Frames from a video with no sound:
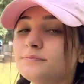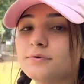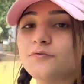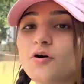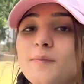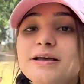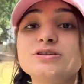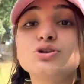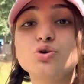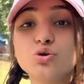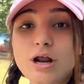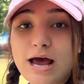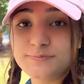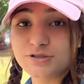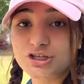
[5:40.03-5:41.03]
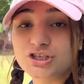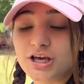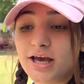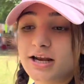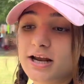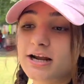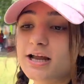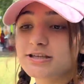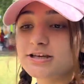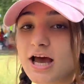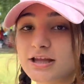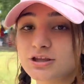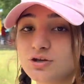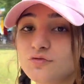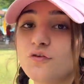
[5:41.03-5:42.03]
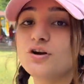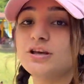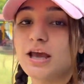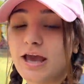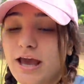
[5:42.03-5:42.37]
वो मैं ज़रूर आपसे शेयर करना चाहती हूँ वो ये